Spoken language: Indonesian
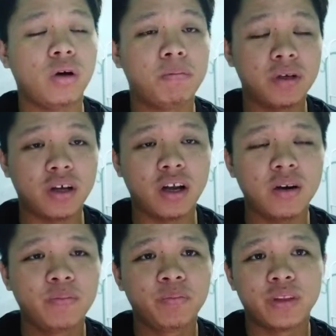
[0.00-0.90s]
dua
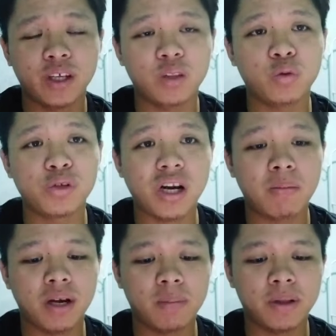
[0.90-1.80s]
penggal, yaitu
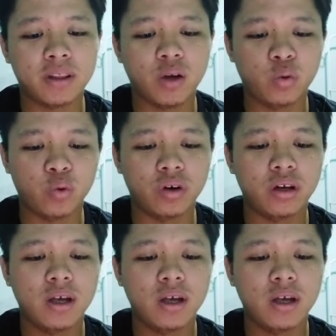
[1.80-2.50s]
selama 8 tahun.